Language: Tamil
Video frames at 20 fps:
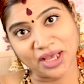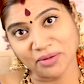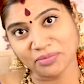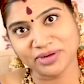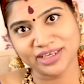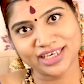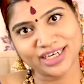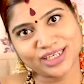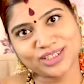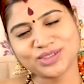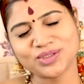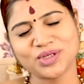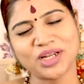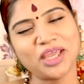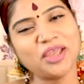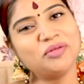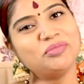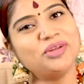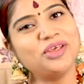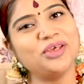சாப்பிட்டுக்கிறேன்னு
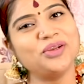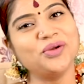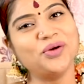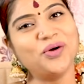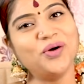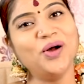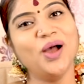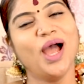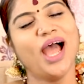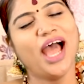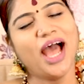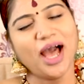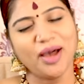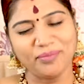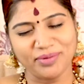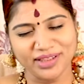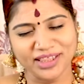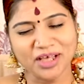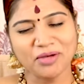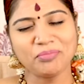சொன்னால் எப்படி இருக்கும்
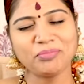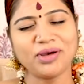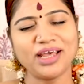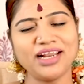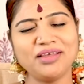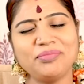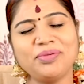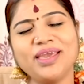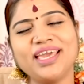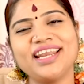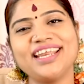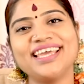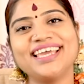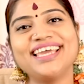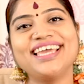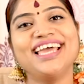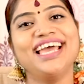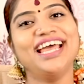அப்படி தான் பல பேர்